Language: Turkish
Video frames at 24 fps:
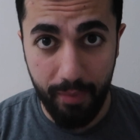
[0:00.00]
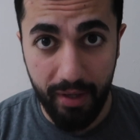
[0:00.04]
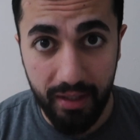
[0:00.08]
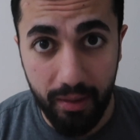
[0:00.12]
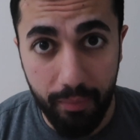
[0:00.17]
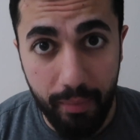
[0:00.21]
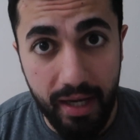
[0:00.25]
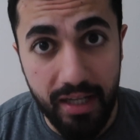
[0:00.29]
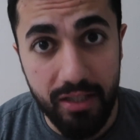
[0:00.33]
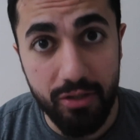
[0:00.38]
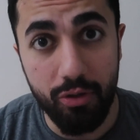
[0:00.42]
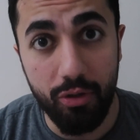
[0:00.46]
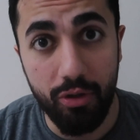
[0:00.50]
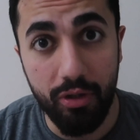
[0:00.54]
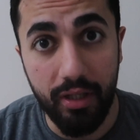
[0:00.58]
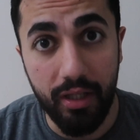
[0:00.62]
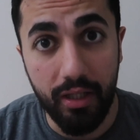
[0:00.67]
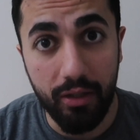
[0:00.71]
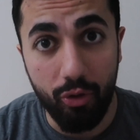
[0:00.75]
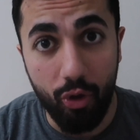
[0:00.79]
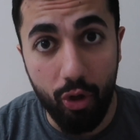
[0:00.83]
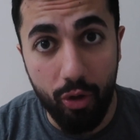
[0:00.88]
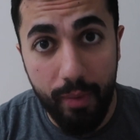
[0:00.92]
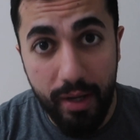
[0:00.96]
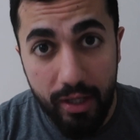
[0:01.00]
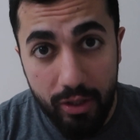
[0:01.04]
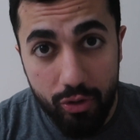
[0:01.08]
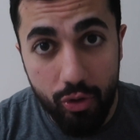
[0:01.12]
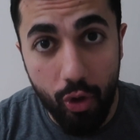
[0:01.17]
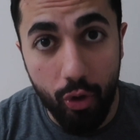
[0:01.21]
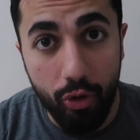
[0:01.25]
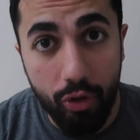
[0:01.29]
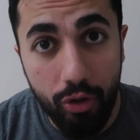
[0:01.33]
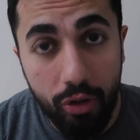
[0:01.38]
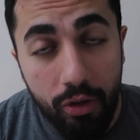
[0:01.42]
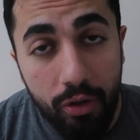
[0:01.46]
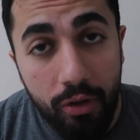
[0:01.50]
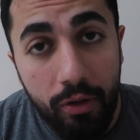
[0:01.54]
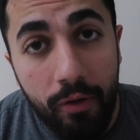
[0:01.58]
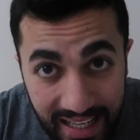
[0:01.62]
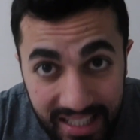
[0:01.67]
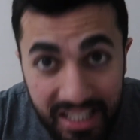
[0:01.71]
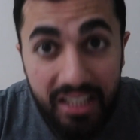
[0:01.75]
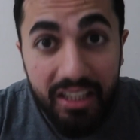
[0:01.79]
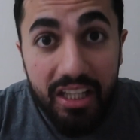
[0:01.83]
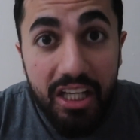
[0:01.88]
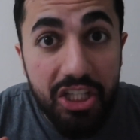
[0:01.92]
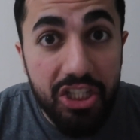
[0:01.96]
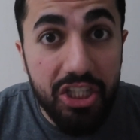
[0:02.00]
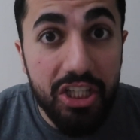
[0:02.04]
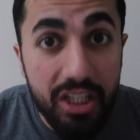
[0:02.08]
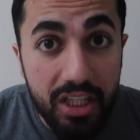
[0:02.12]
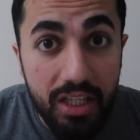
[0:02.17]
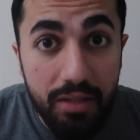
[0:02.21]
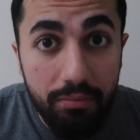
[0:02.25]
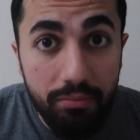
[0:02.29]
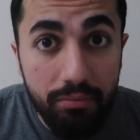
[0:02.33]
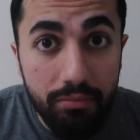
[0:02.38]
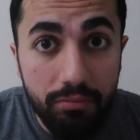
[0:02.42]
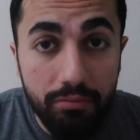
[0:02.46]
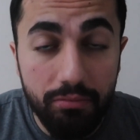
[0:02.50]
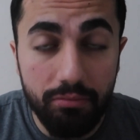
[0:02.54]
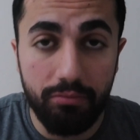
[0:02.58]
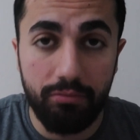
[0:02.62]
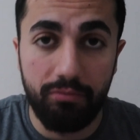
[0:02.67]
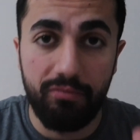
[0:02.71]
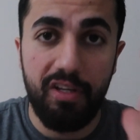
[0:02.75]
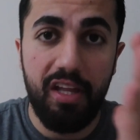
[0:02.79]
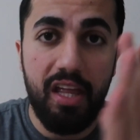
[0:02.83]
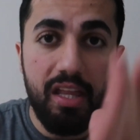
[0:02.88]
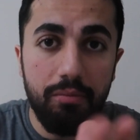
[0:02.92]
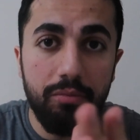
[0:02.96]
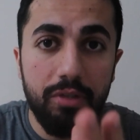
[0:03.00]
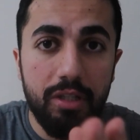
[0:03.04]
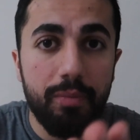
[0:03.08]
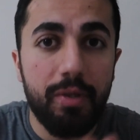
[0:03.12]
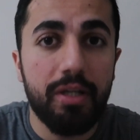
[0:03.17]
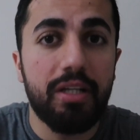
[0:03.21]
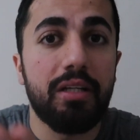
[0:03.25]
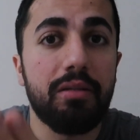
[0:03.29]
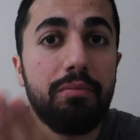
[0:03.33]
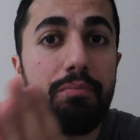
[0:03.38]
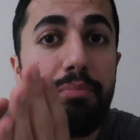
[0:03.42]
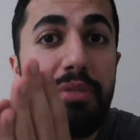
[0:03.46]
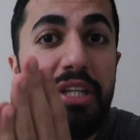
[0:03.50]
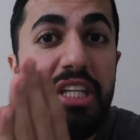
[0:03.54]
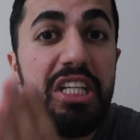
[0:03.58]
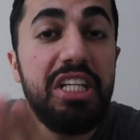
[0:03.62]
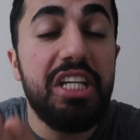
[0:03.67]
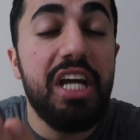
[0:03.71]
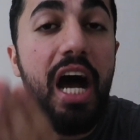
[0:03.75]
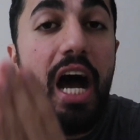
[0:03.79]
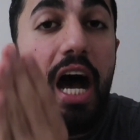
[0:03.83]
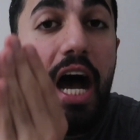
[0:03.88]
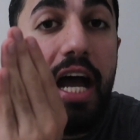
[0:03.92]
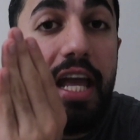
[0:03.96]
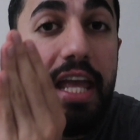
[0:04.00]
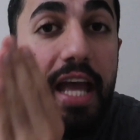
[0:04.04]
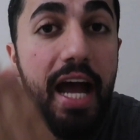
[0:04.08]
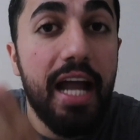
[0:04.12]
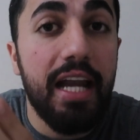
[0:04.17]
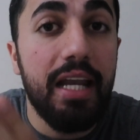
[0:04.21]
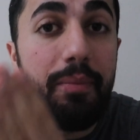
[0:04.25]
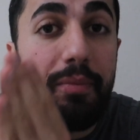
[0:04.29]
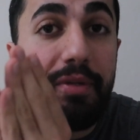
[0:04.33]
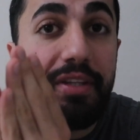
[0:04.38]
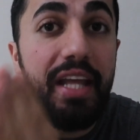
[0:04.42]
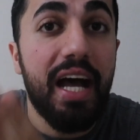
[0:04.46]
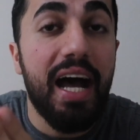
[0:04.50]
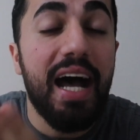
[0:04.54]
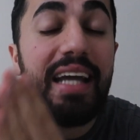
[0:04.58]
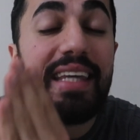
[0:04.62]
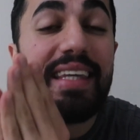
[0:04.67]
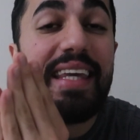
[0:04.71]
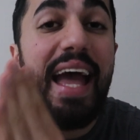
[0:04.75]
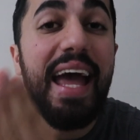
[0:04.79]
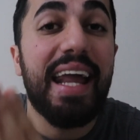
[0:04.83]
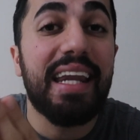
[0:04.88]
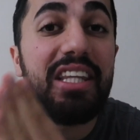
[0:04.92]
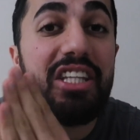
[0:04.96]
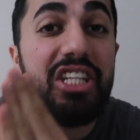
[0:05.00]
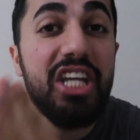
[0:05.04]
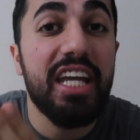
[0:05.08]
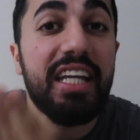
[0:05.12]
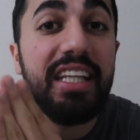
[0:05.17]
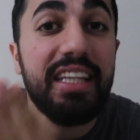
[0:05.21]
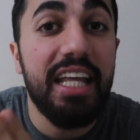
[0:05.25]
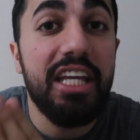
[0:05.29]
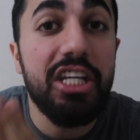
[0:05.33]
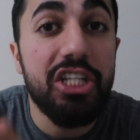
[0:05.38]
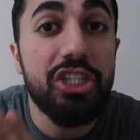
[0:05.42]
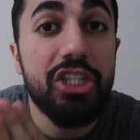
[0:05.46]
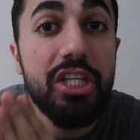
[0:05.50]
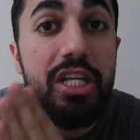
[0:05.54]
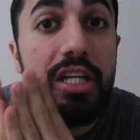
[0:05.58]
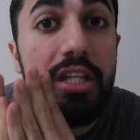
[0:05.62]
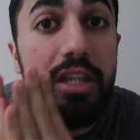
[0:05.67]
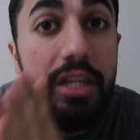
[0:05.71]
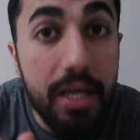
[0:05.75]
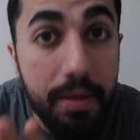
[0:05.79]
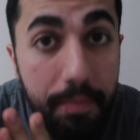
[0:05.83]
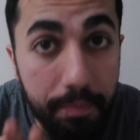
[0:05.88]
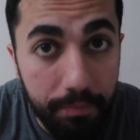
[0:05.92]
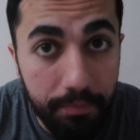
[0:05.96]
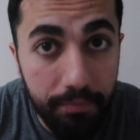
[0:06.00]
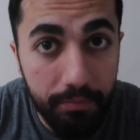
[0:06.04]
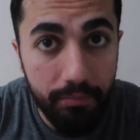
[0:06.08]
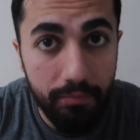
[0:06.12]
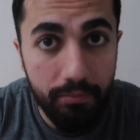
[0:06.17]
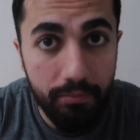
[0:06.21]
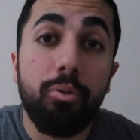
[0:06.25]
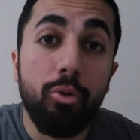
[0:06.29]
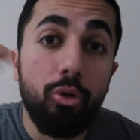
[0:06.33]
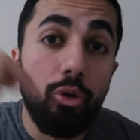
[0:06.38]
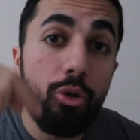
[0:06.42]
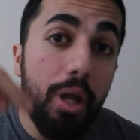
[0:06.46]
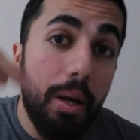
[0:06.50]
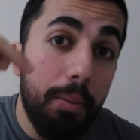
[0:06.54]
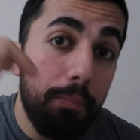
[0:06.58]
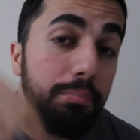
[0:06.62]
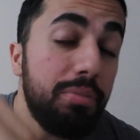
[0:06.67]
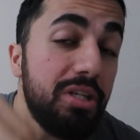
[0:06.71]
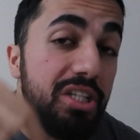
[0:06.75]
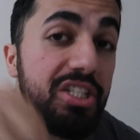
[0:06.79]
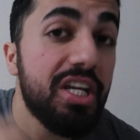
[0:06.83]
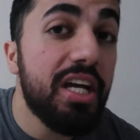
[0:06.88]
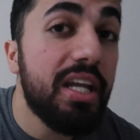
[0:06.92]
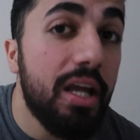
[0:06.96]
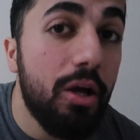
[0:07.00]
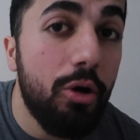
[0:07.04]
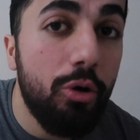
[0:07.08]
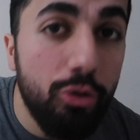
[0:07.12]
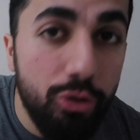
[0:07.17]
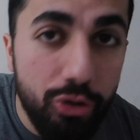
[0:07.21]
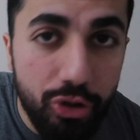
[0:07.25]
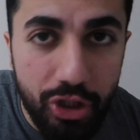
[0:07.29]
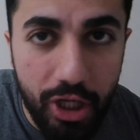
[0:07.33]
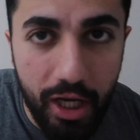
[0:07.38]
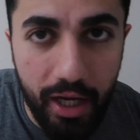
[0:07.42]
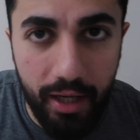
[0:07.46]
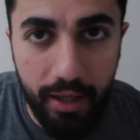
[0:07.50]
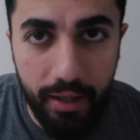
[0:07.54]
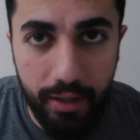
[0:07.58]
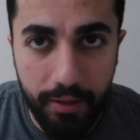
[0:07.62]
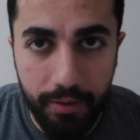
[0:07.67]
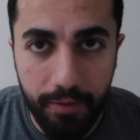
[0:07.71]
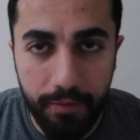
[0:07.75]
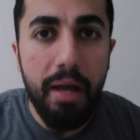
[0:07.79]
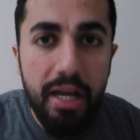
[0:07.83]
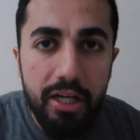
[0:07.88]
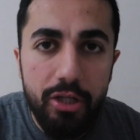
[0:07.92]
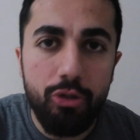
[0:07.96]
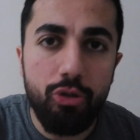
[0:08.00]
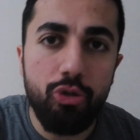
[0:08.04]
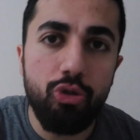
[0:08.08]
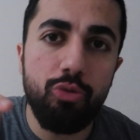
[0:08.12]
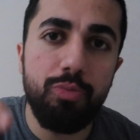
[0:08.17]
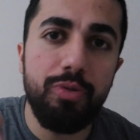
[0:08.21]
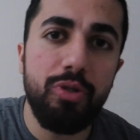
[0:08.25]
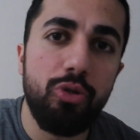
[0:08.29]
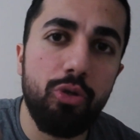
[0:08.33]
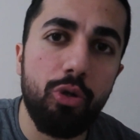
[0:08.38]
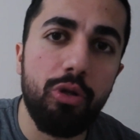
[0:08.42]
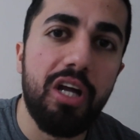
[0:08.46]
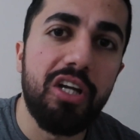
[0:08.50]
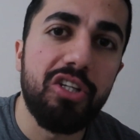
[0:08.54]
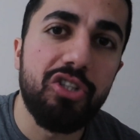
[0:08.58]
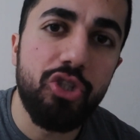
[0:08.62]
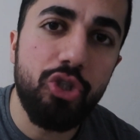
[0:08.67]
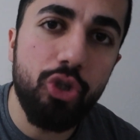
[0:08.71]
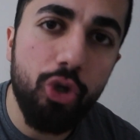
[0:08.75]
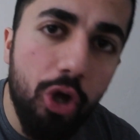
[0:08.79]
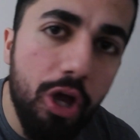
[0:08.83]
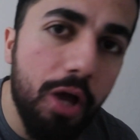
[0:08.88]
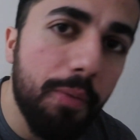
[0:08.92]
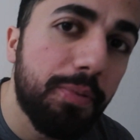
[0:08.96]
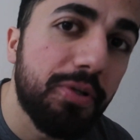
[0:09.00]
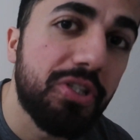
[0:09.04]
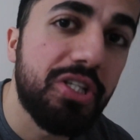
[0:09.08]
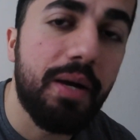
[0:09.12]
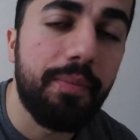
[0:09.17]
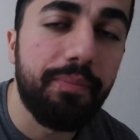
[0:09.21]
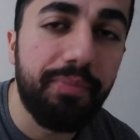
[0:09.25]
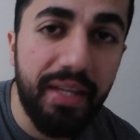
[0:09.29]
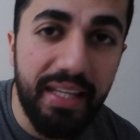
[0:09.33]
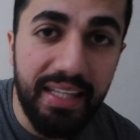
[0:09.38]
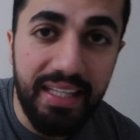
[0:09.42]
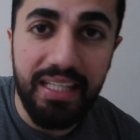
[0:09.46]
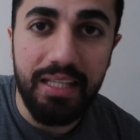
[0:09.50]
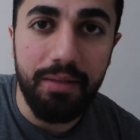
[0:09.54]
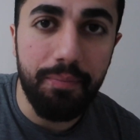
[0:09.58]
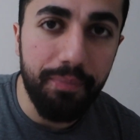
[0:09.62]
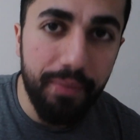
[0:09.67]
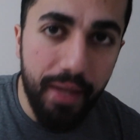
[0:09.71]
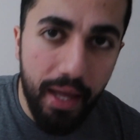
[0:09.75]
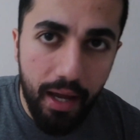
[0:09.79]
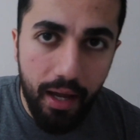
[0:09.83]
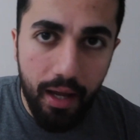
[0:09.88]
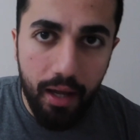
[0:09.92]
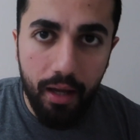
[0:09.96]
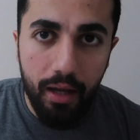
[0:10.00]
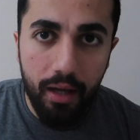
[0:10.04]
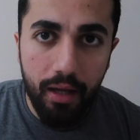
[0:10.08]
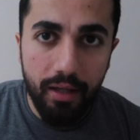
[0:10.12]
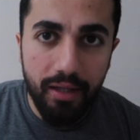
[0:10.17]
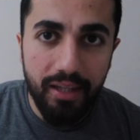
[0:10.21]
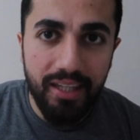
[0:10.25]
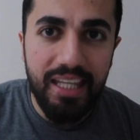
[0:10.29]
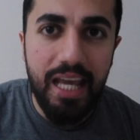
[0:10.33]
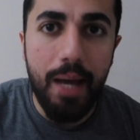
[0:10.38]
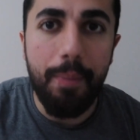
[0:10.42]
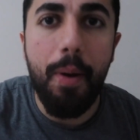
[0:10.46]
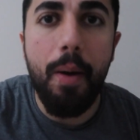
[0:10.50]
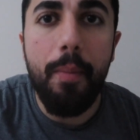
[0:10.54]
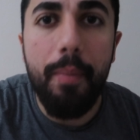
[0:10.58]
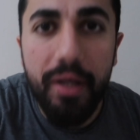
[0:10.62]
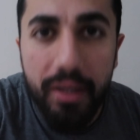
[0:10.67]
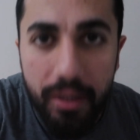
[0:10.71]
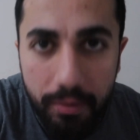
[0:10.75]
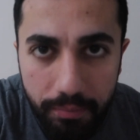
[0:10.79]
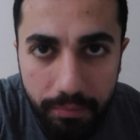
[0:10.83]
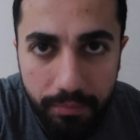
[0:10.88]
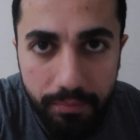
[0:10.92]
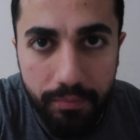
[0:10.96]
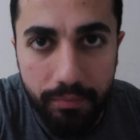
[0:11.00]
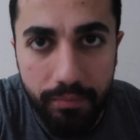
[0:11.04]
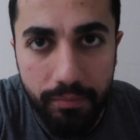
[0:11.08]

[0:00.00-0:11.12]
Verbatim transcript: Madrid Barcelona'da görmek zor. Gerçekleştirdim ve dedim ki bakın bir hayalimi daha gerçekleştirdim. Bundan bir sene önce 500 bin dolar ciro yapacağım dediğimde yapamadım.